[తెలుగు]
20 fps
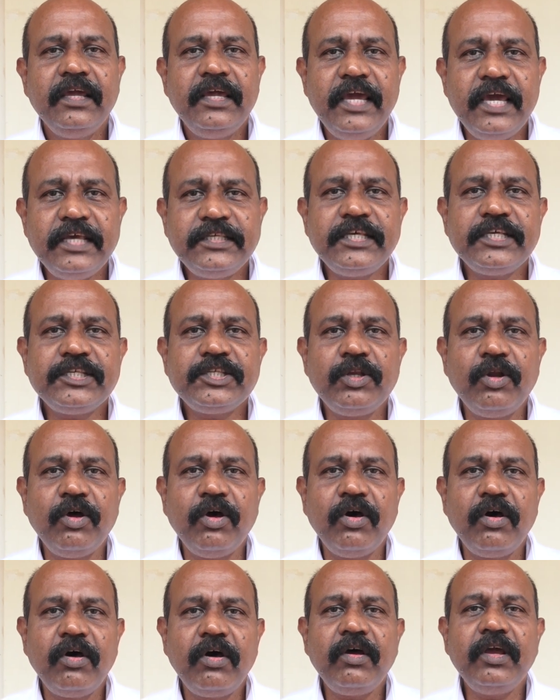కేసెస్లో
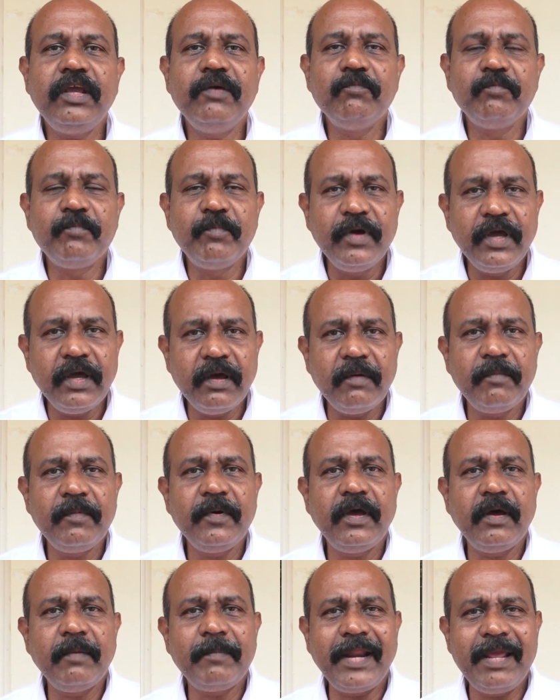
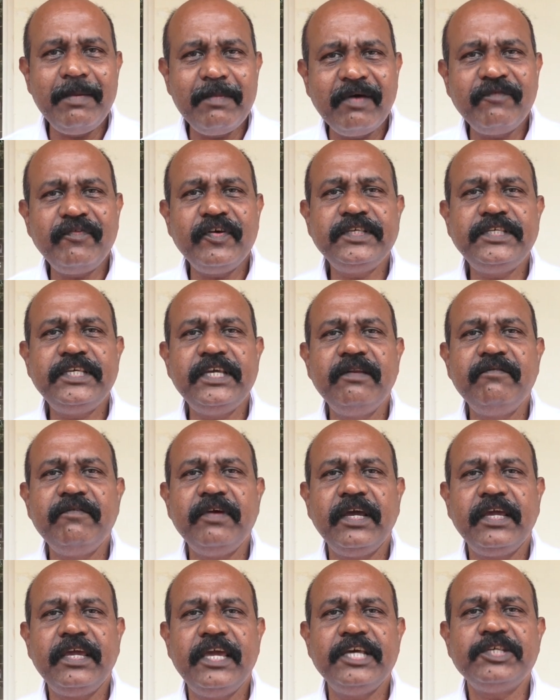ప్రైమాఫెసి
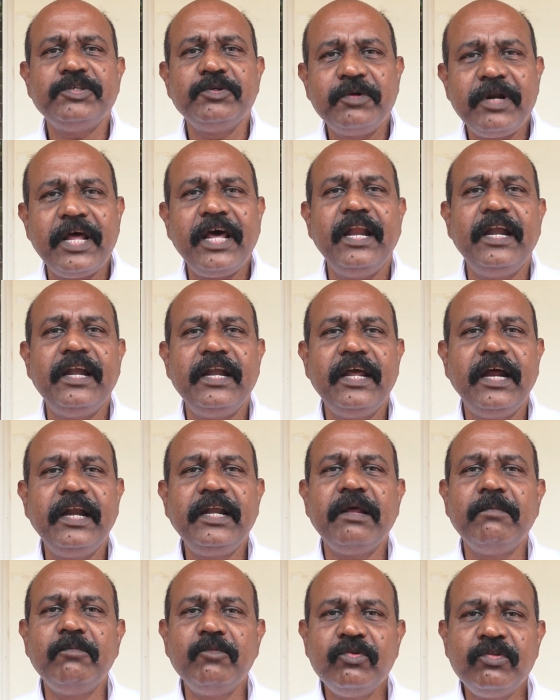ఇన్వే కేసు ఉండాలండి
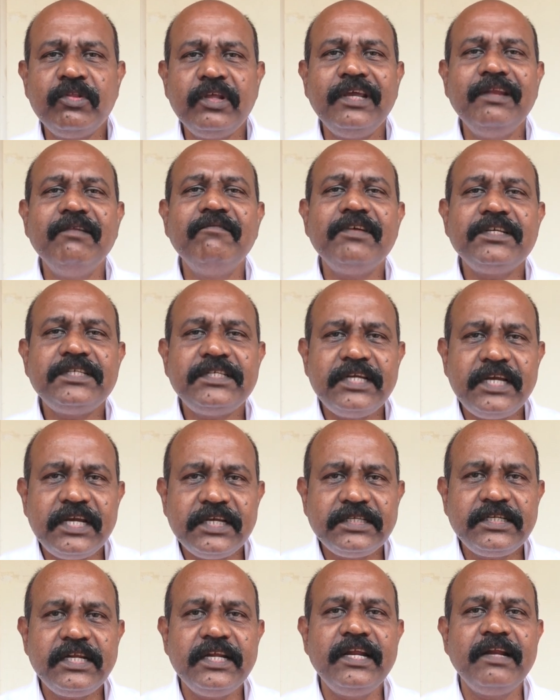అంటే ముందు
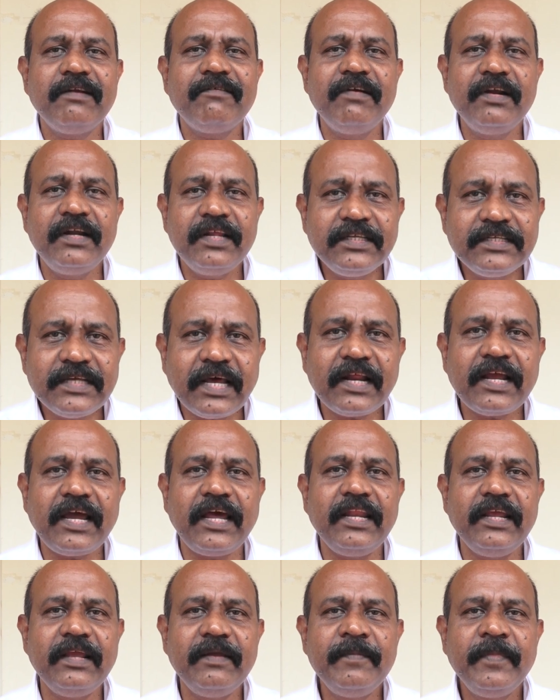ఇన్వెస్టిగేషన్ అనేటువంటి
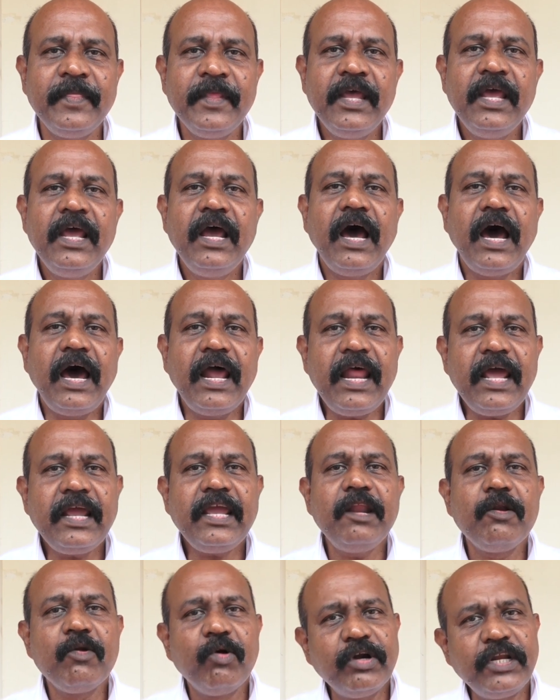జరగాలి
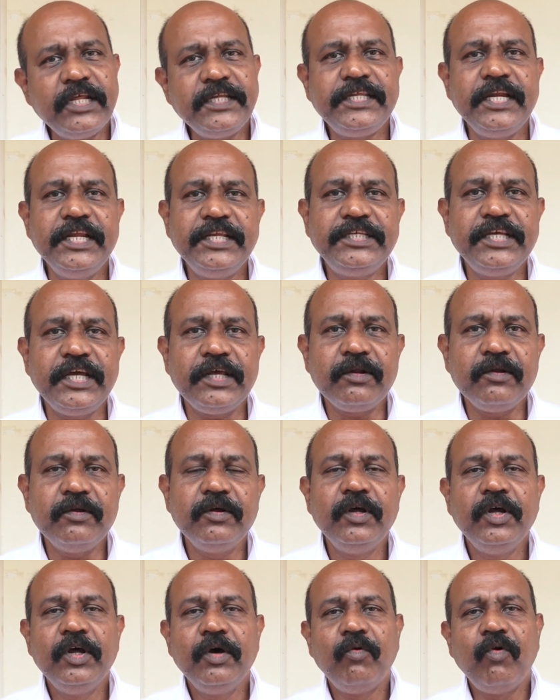అలాగే నోటీసులు ఇచ్చారు
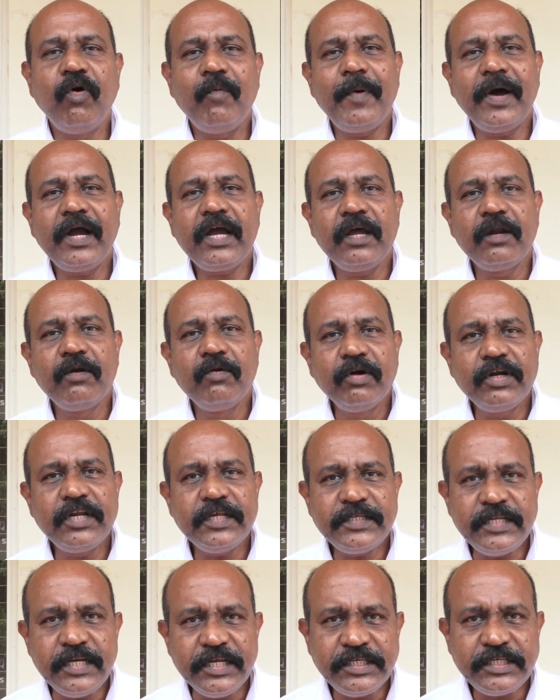ఓ పక్క
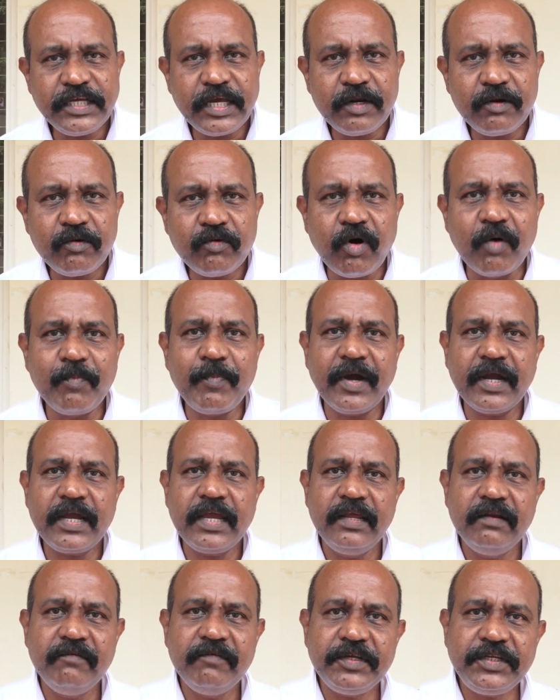నోటీసులు ఇచ్చారు ఓ పక్క
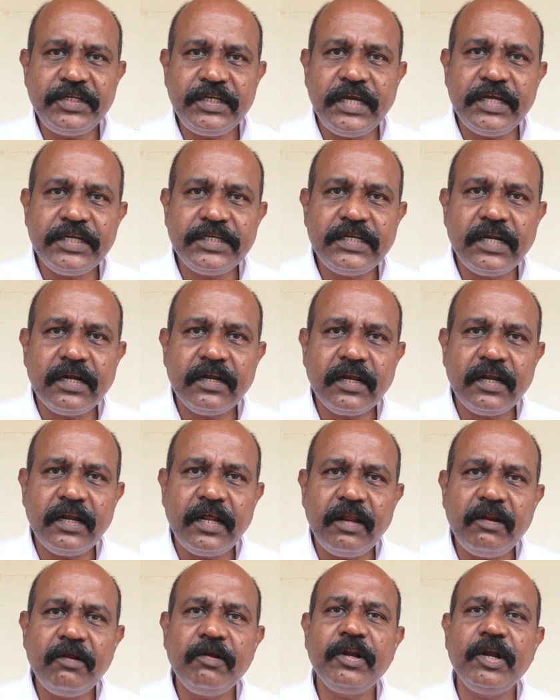ఇన్వెస్టిగేషన్
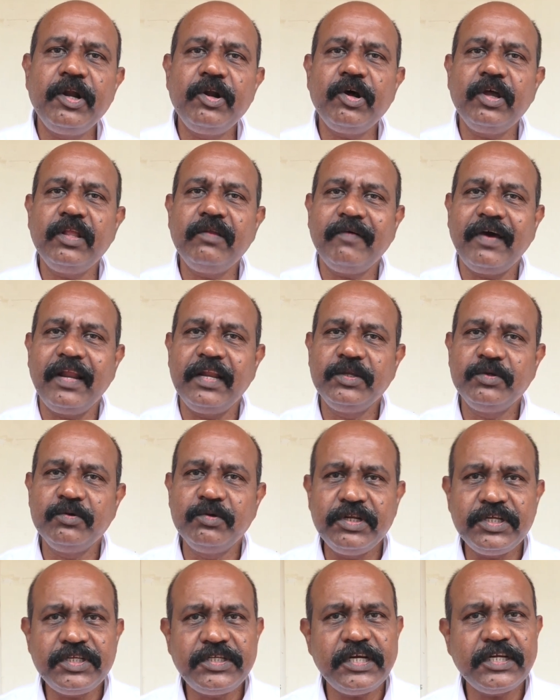అంటున్నారు రెండోది వాళ్ళ
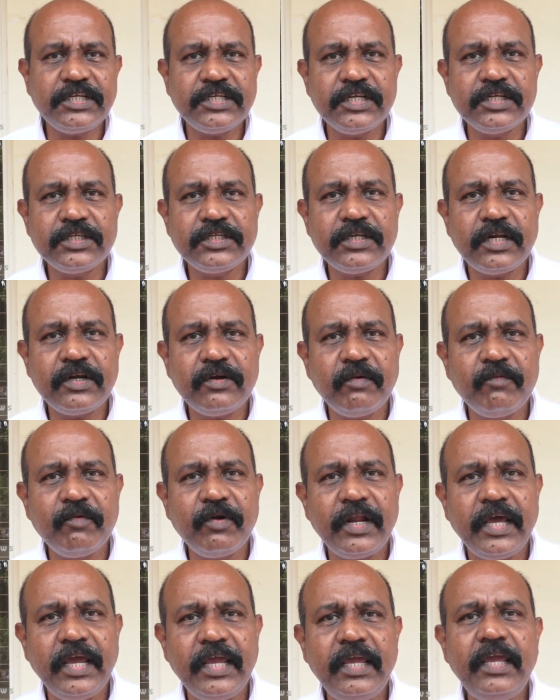జూరిస్డిక్షన్స్
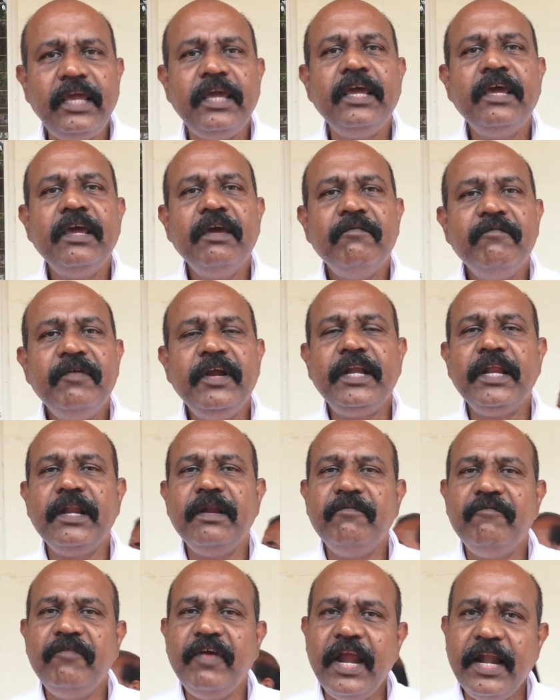ఉన్నాయి
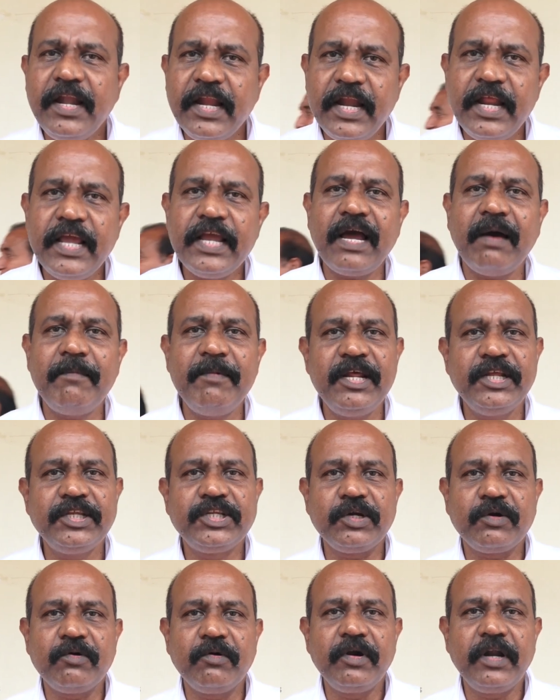వీటిని వేటిని
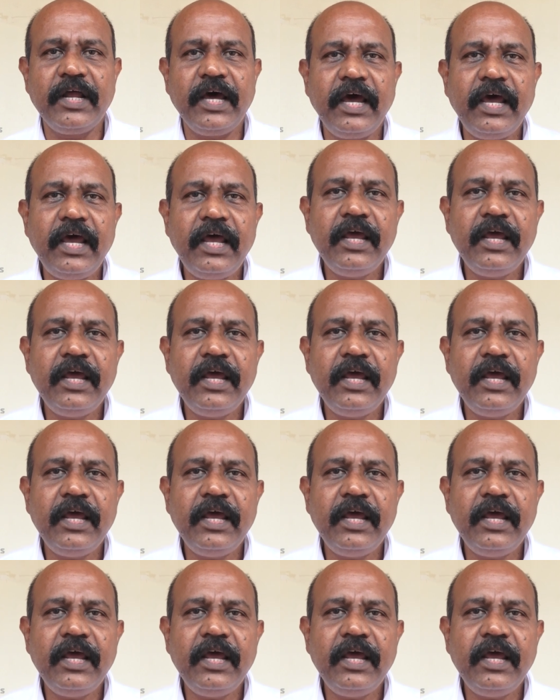గమనించకుండా